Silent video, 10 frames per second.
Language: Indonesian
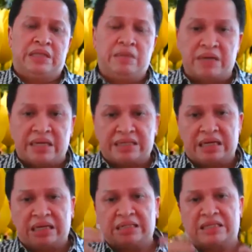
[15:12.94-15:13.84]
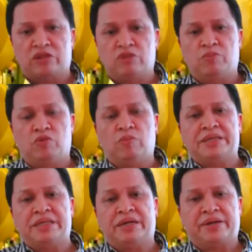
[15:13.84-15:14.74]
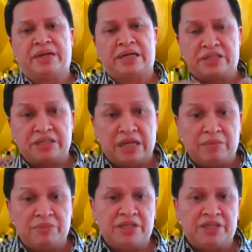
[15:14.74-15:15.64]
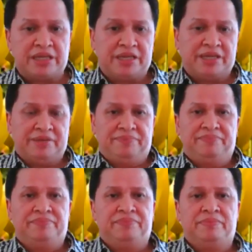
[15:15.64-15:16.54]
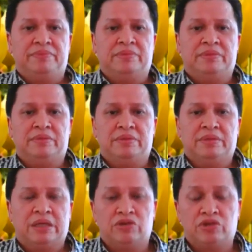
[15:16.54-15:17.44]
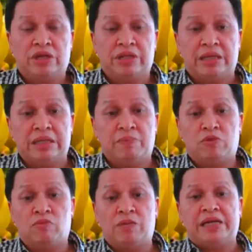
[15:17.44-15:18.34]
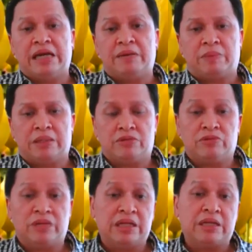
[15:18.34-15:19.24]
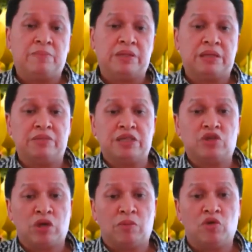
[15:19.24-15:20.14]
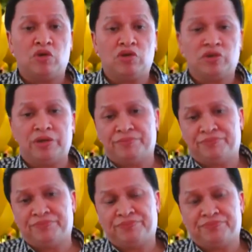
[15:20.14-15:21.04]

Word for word: saya merasakan satu perubahan yang drastis dalam diri saya. Kalau saudara tanya perubahannya apa? Saudara yang pertama saya suka bohong. Saudara.